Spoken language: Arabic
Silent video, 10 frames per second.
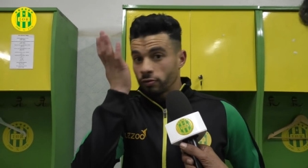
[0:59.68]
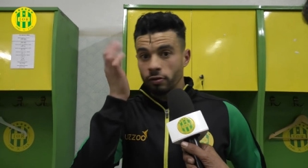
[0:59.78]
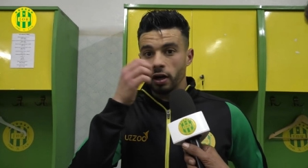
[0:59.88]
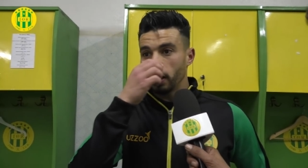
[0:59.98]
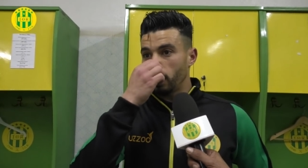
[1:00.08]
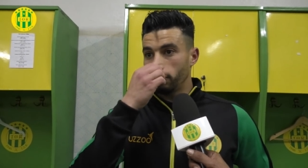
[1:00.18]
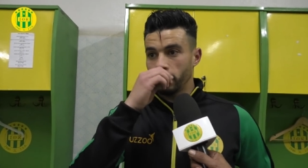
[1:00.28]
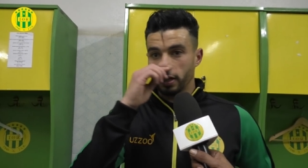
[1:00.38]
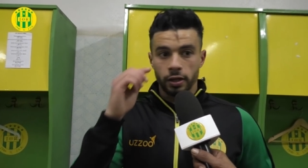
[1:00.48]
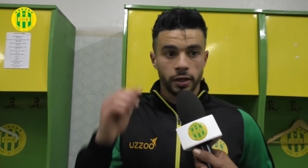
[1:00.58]

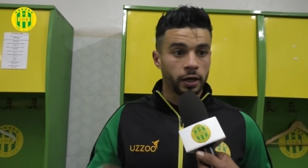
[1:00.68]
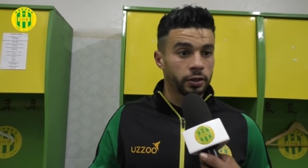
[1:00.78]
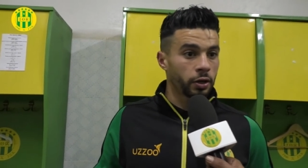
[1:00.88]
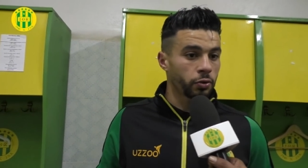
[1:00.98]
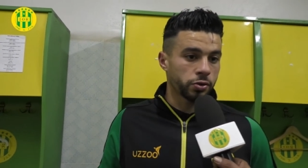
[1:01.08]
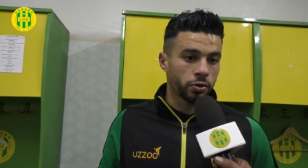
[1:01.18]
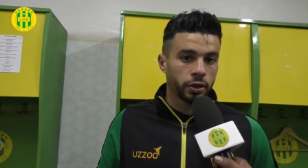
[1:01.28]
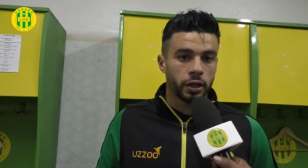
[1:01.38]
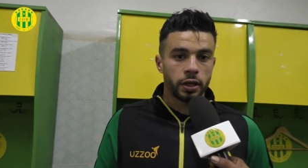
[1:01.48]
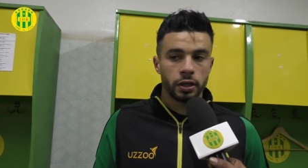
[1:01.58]
فوالا قعدنا
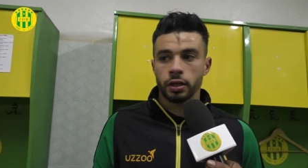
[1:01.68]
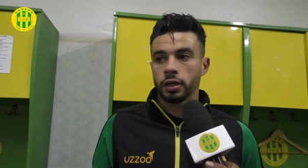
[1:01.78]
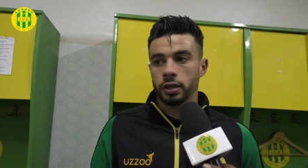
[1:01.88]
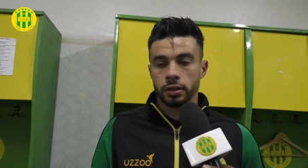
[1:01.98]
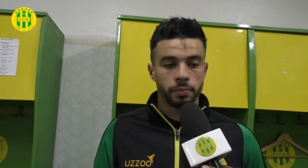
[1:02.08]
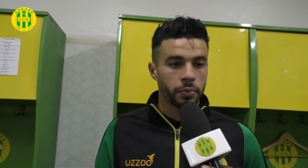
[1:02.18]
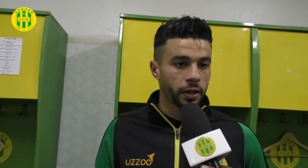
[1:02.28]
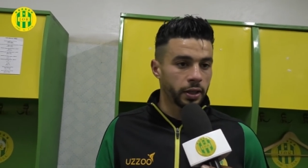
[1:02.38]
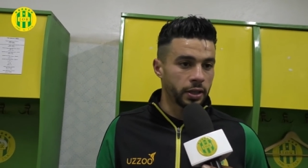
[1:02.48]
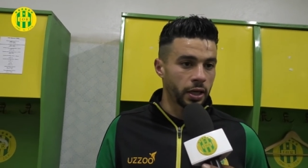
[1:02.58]
كونسونطري آه،
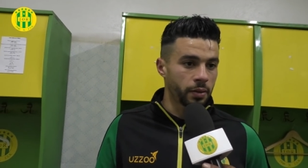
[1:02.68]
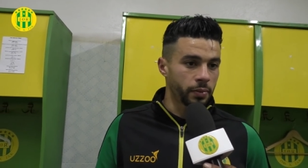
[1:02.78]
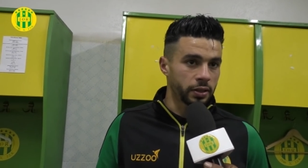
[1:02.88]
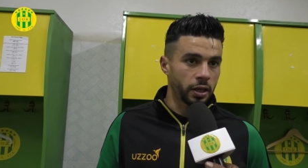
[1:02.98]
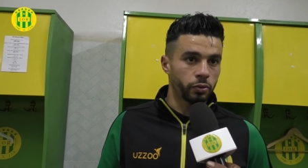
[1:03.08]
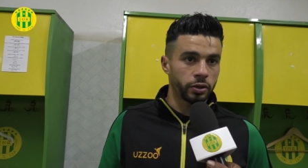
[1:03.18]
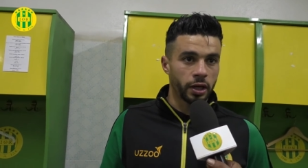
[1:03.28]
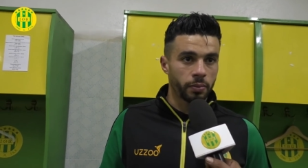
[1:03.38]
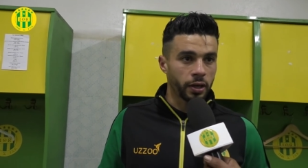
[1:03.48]
طبقنا تعليمات المدرب